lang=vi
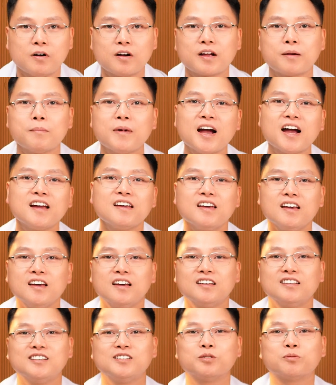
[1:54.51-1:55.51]
Vào ngày mai
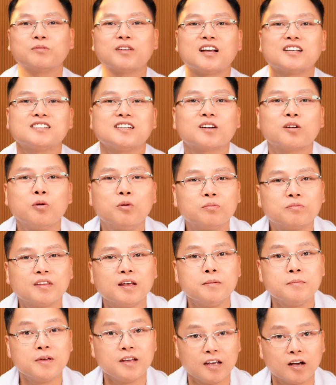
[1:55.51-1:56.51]
thì chúng ta sẽ cùng
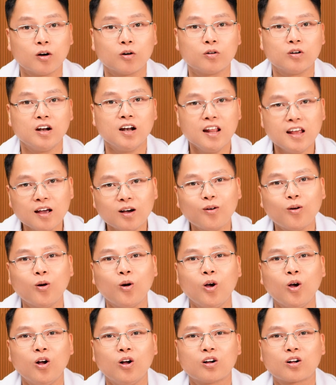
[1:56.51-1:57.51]
tìm hiểu liệu
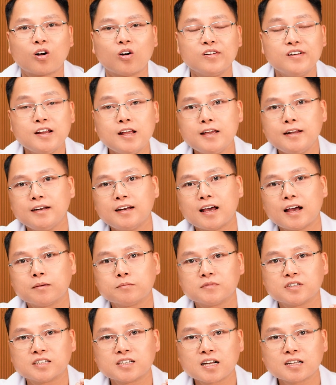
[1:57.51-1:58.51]
có nên
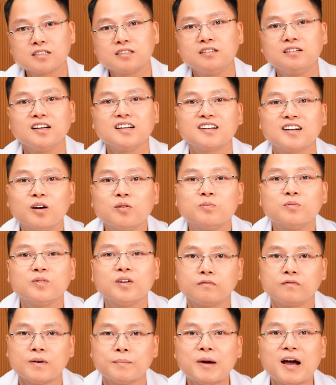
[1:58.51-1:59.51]
làm răng sứ hay không
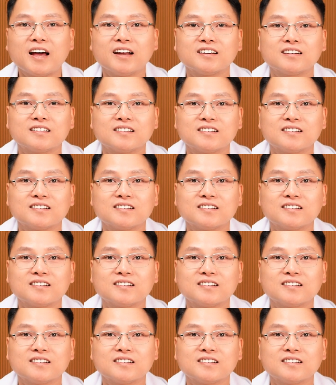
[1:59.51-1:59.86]
và bạn